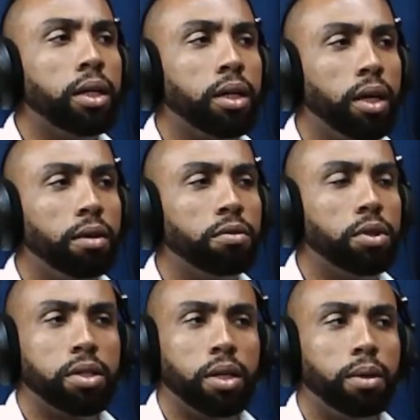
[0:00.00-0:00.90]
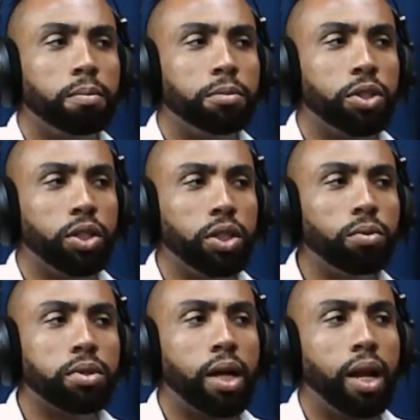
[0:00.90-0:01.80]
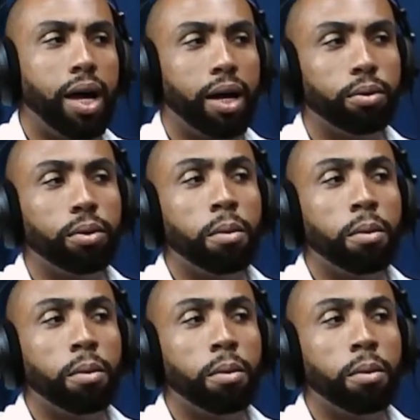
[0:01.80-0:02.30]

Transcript: Que você tinha um salário